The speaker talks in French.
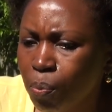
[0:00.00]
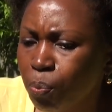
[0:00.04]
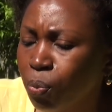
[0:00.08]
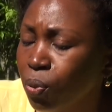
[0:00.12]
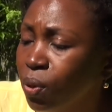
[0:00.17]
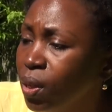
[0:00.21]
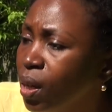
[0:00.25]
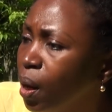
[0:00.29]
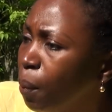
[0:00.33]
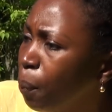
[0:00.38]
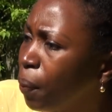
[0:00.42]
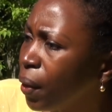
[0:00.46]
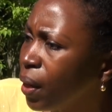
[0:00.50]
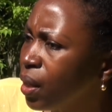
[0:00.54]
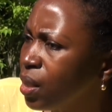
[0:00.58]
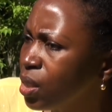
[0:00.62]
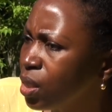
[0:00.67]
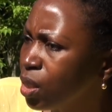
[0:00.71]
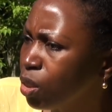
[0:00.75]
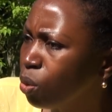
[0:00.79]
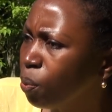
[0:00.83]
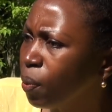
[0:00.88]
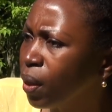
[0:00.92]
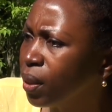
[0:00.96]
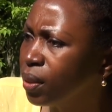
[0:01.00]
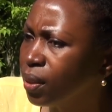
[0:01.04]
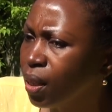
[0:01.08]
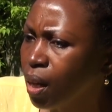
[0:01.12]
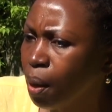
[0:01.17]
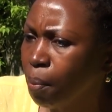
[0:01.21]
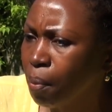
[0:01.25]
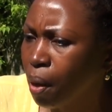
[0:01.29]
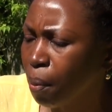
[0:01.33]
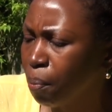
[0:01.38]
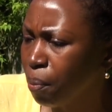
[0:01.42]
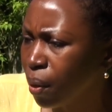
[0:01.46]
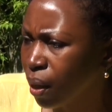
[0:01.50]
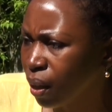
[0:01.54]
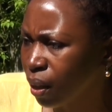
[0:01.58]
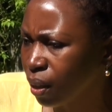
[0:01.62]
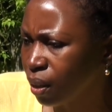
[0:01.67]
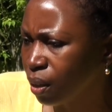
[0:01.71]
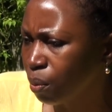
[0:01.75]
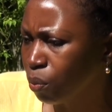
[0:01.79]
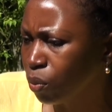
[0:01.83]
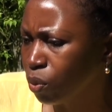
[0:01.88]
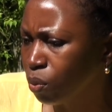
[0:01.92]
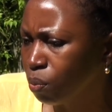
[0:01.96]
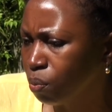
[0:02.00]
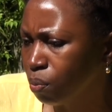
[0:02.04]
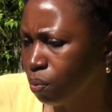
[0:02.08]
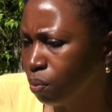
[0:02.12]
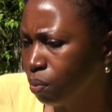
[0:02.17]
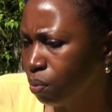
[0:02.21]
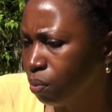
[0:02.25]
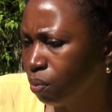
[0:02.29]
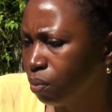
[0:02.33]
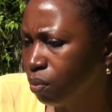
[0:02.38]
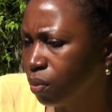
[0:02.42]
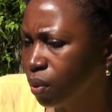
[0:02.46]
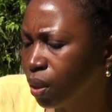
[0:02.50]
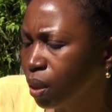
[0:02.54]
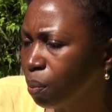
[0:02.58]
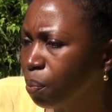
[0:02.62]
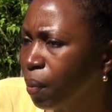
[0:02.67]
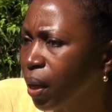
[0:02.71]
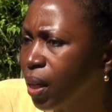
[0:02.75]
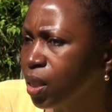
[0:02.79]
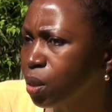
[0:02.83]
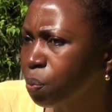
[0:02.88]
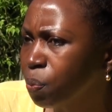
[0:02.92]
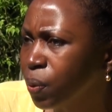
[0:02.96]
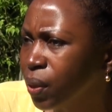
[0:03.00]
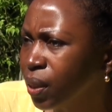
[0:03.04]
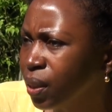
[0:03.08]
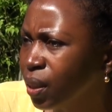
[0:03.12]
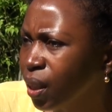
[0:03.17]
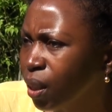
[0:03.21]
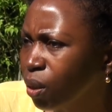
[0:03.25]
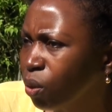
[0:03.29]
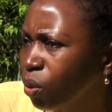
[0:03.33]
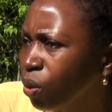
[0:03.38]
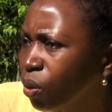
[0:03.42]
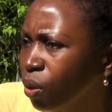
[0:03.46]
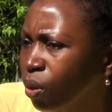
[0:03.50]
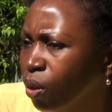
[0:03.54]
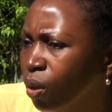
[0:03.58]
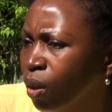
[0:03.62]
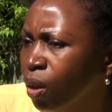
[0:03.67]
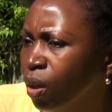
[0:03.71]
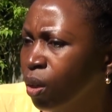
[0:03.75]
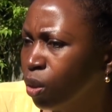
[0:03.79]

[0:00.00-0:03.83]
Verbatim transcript: Et puis après, j'ai demandé à ma mère qui m'a expliqué que